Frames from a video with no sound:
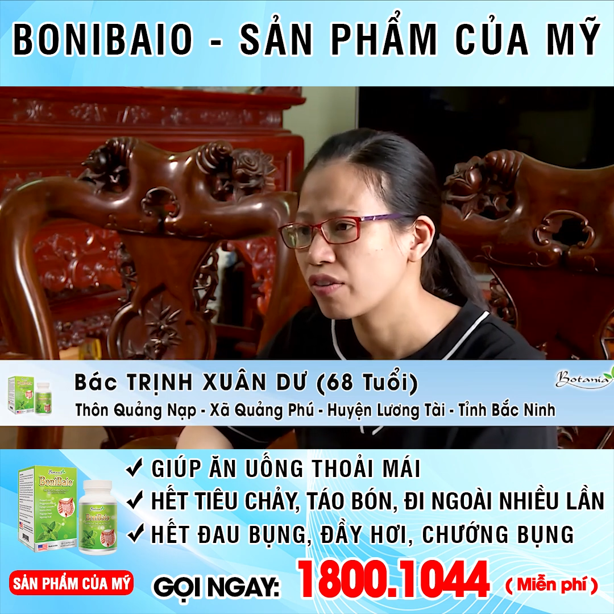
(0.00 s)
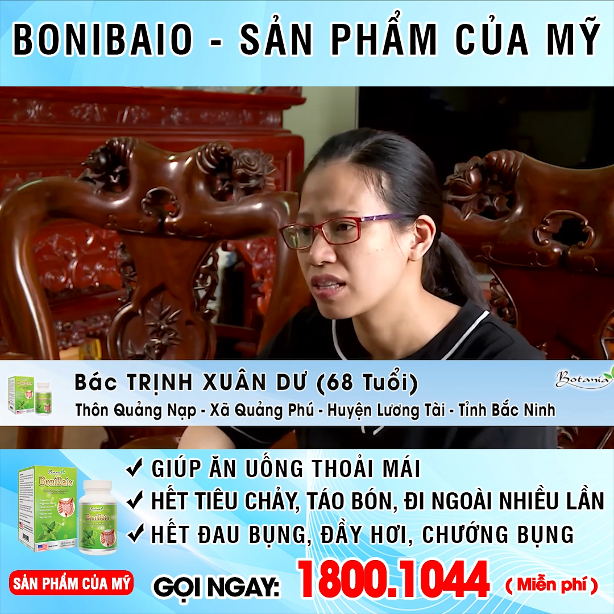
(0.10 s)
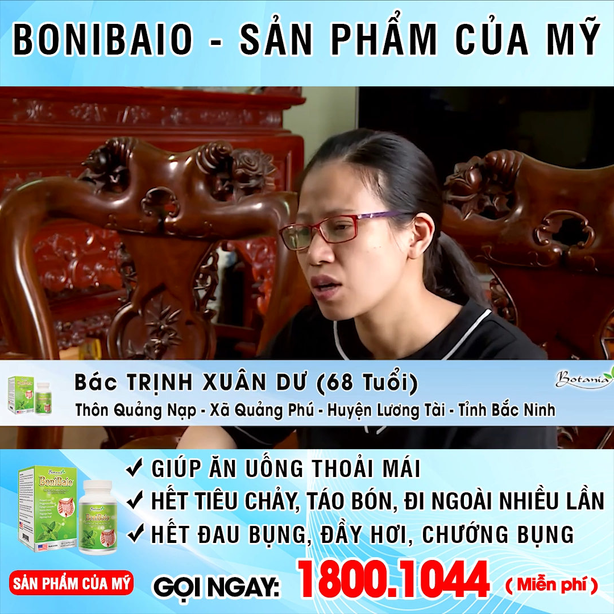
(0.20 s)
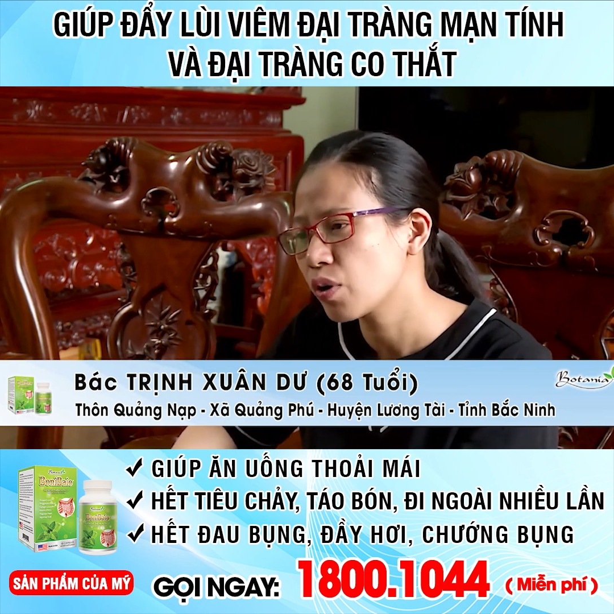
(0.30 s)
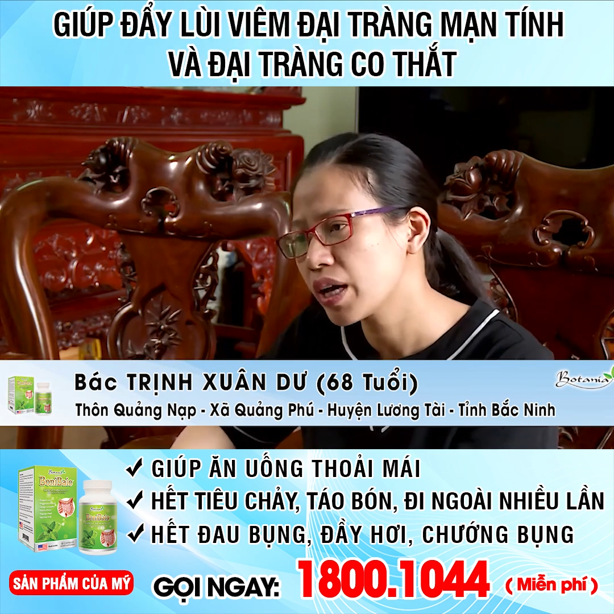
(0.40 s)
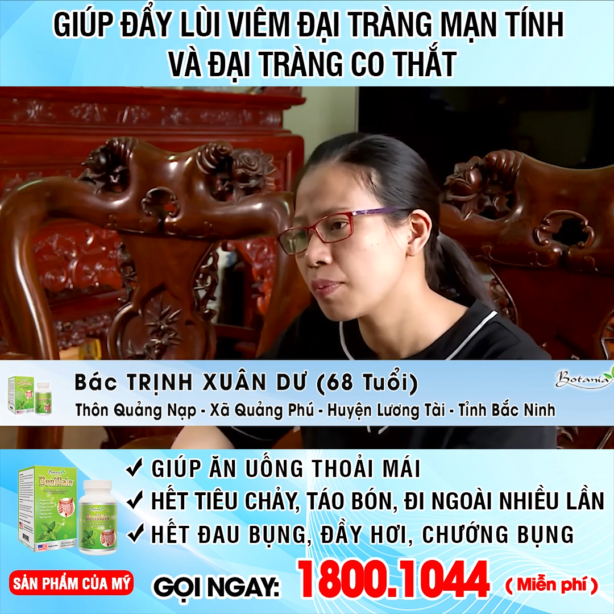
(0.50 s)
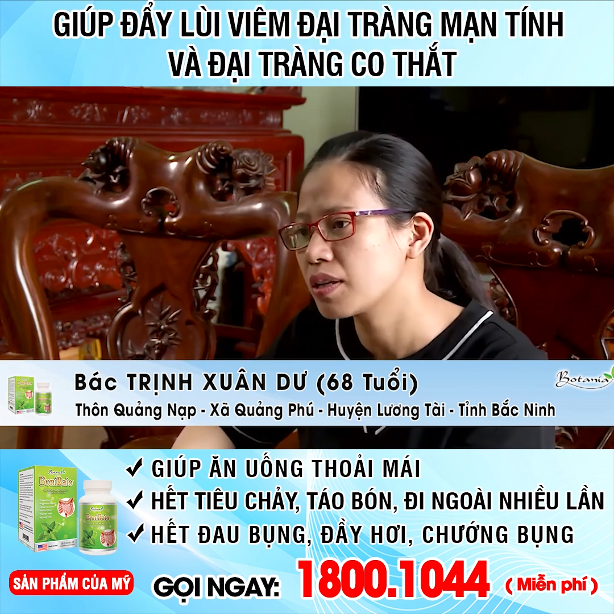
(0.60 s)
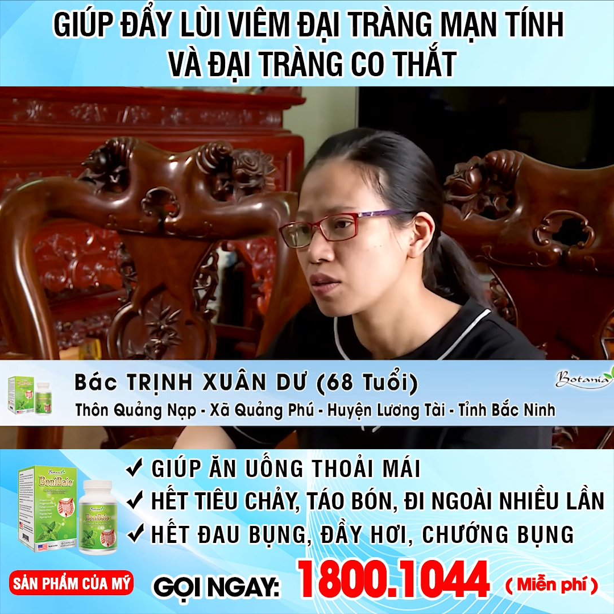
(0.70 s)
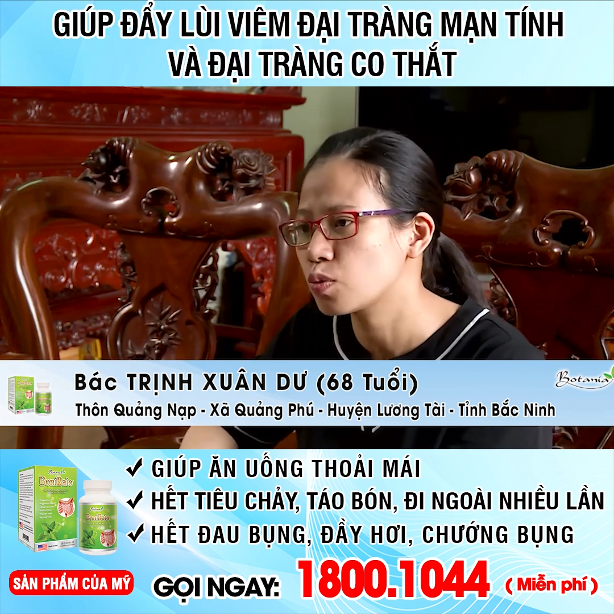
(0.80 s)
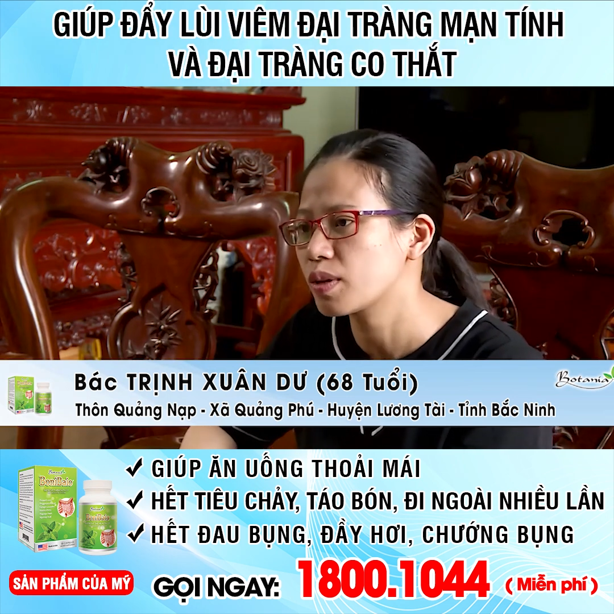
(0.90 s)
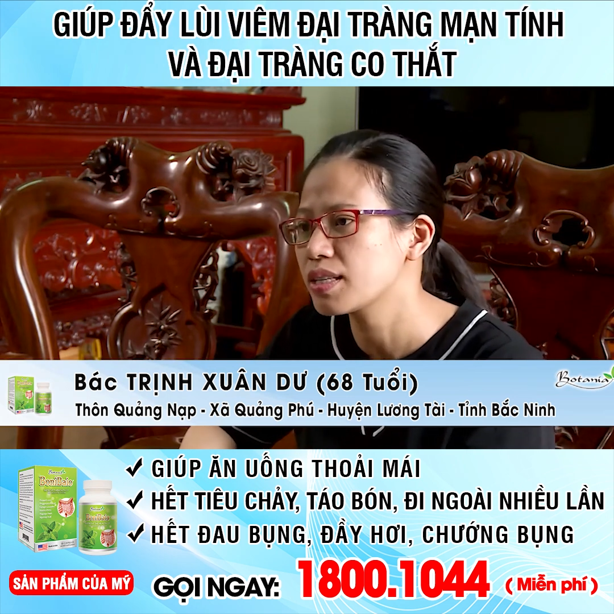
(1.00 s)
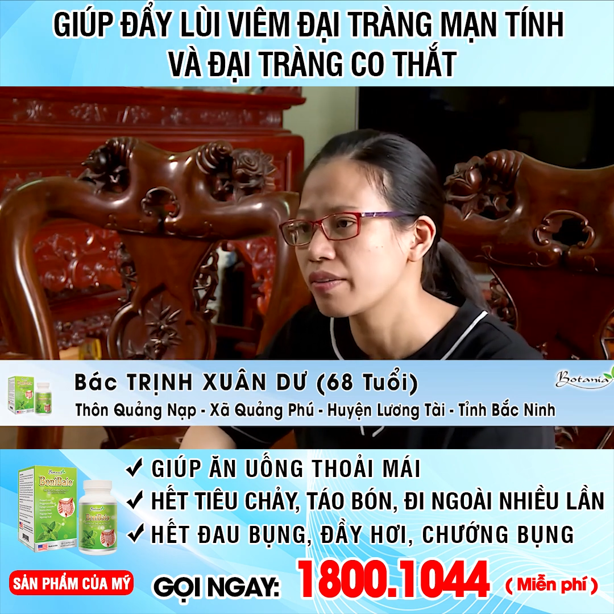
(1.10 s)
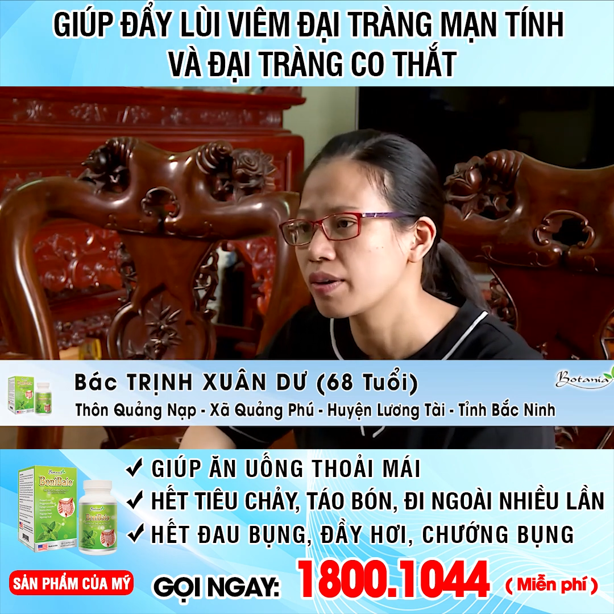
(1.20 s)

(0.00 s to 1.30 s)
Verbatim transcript: và sau khi mà sử dụng cái sản